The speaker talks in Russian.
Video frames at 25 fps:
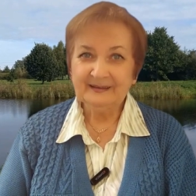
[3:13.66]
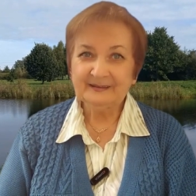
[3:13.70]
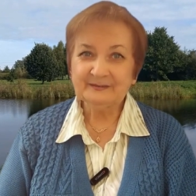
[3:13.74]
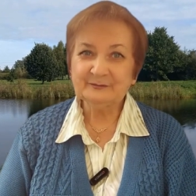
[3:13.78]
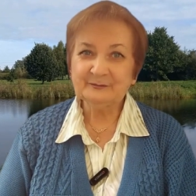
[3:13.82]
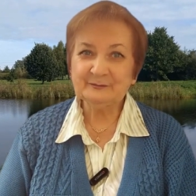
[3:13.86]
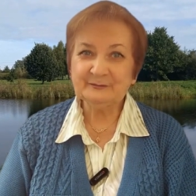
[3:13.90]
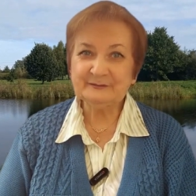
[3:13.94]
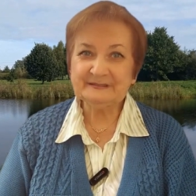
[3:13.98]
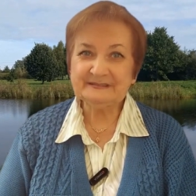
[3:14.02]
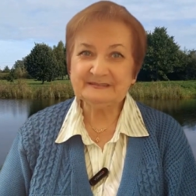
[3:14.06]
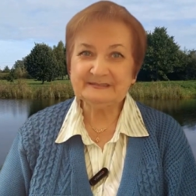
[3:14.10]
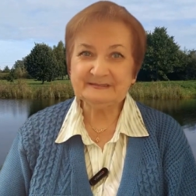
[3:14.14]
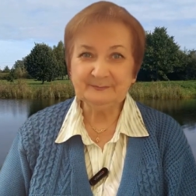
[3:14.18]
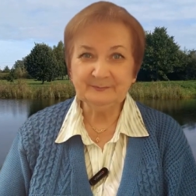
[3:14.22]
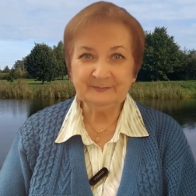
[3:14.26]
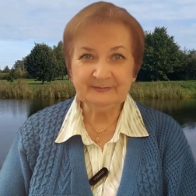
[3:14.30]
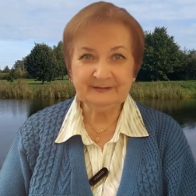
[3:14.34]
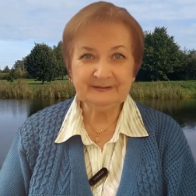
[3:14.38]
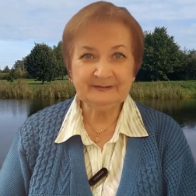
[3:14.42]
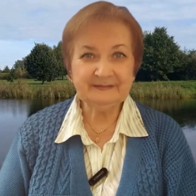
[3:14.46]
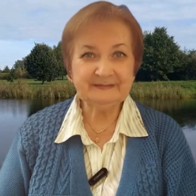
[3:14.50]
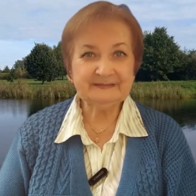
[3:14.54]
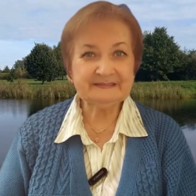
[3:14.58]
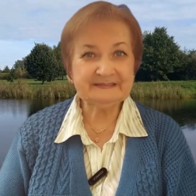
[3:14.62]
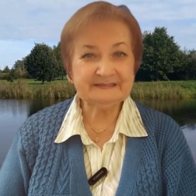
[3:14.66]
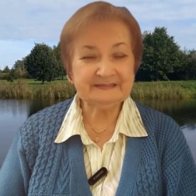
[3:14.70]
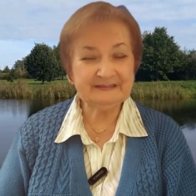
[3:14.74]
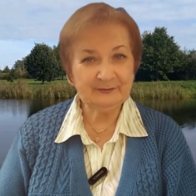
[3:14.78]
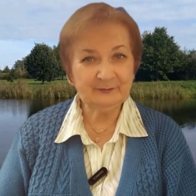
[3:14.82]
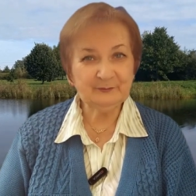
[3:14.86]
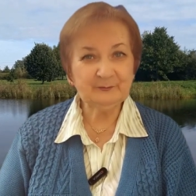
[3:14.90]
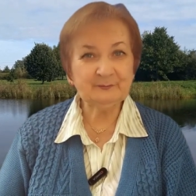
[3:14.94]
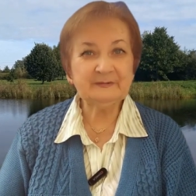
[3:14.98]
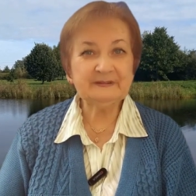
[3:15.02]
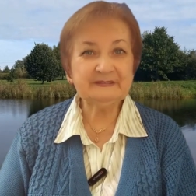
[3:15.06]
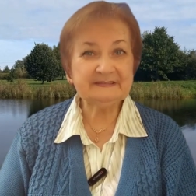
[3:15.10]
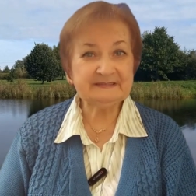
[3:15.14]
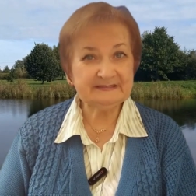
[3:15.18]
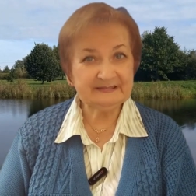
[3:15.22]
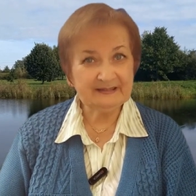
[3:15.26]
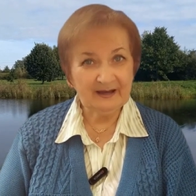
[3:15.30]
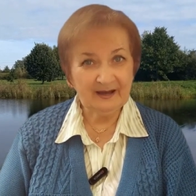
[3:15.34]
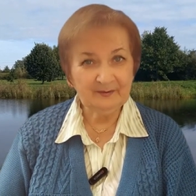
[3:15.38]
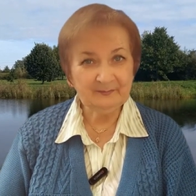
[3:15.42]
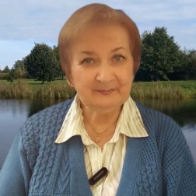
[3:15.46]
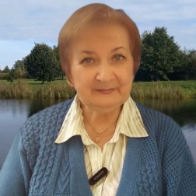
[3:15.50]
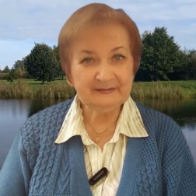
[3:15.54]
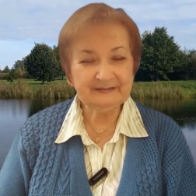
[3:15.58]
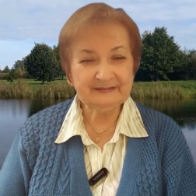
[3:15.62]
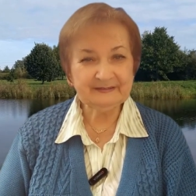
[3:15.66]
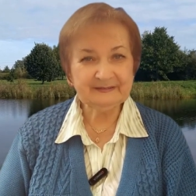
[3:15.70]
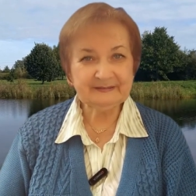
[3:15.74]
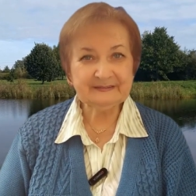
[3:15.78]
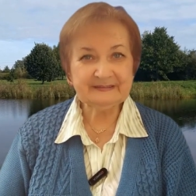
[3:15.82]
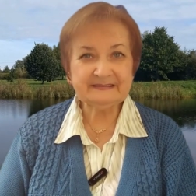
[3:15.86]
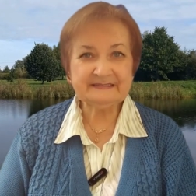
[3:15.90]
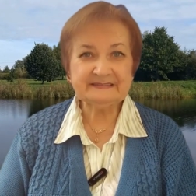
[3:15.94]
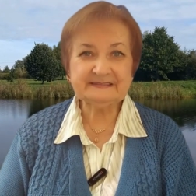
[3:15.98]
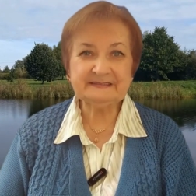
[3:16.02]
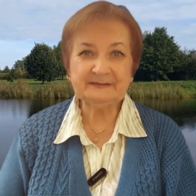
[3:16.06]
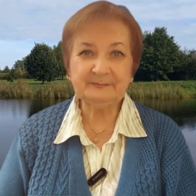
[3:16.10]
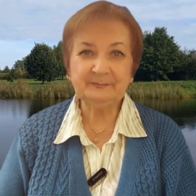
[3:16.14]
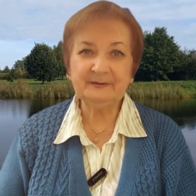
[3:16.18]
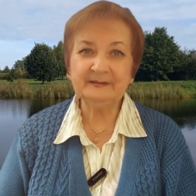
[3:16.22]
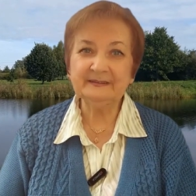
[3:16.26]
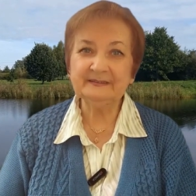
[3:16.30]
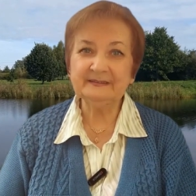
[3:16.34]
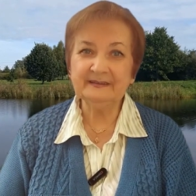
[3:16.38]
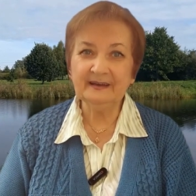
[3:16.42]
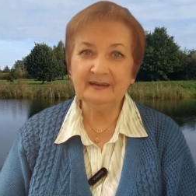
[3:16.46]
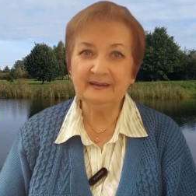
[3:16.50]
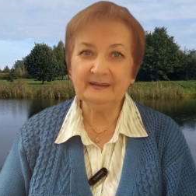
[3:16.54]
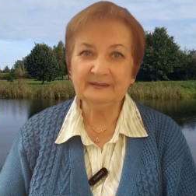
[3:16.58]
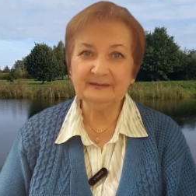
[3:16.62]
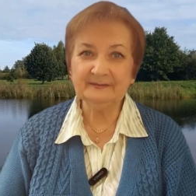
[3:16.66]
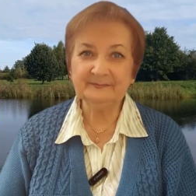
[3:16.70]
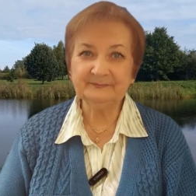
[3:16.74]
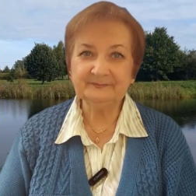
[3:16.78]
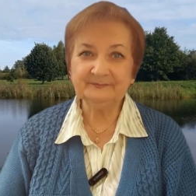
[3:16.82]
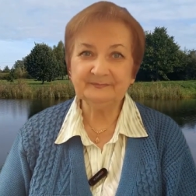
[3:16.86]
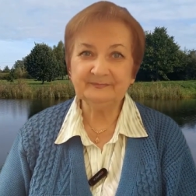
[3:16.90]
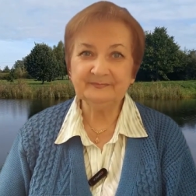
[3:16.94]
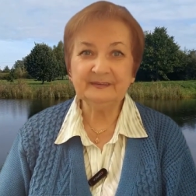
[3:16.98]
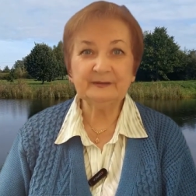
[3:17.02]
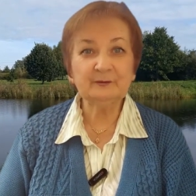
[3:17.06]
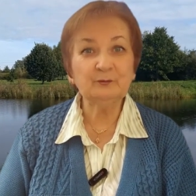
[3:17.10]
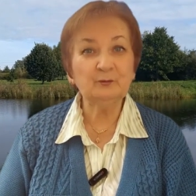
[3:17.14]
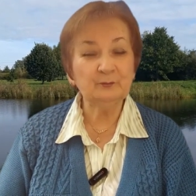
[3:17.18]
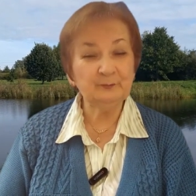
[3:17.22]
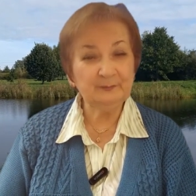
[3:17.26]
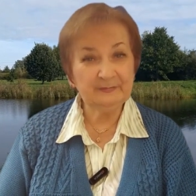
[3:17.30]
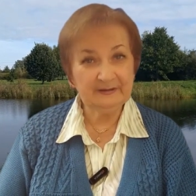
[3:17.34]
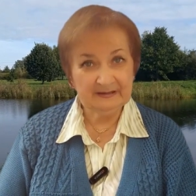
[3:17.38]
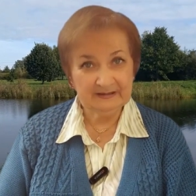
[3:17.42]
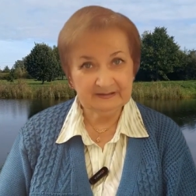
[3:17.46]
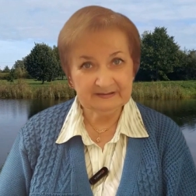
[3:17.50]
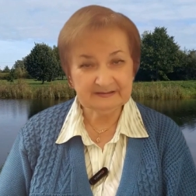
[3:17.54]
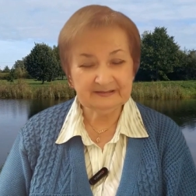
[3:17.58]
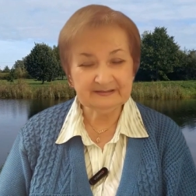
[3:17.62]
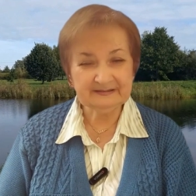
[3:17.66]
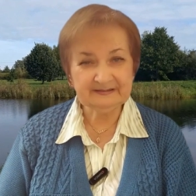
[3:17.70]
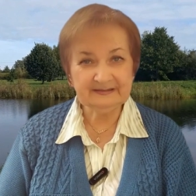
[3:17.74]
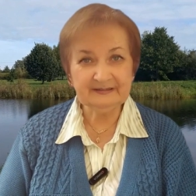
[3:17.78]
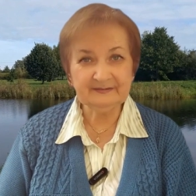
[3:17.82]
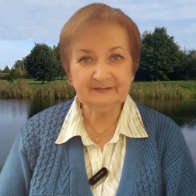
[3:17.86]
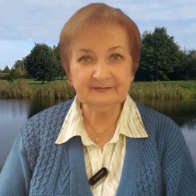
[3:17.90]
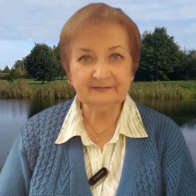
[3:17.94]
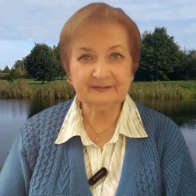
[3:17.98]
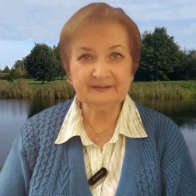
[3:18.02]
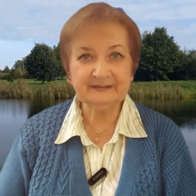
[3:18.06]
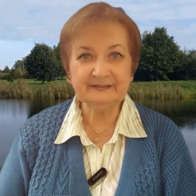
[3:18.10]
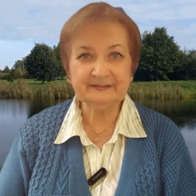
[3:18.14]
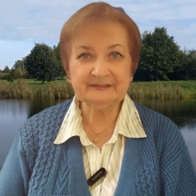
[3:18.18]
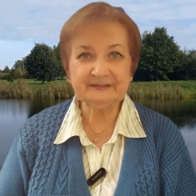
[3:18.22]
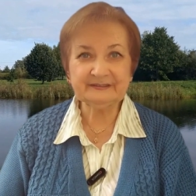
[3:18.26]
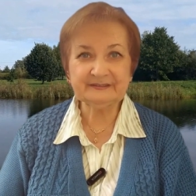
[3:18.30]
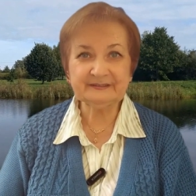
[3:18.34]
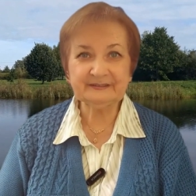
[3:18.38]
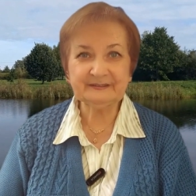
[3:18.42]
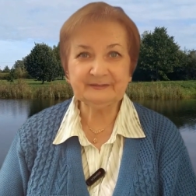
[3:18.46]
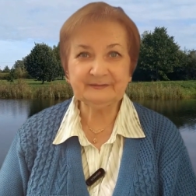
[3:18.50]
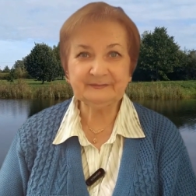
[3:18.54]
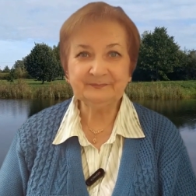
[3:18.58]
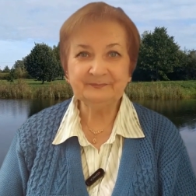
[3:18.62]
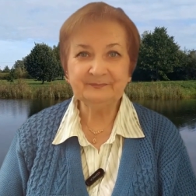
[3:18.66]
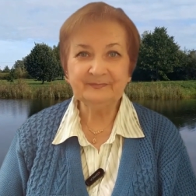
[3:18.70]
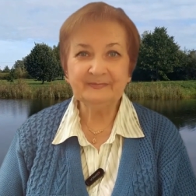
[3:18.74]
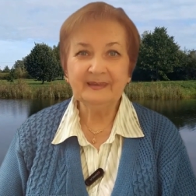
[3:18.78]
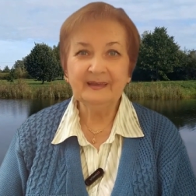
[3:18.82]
То есть мы сдаем экзамены, заполняем документы для ВНЖ,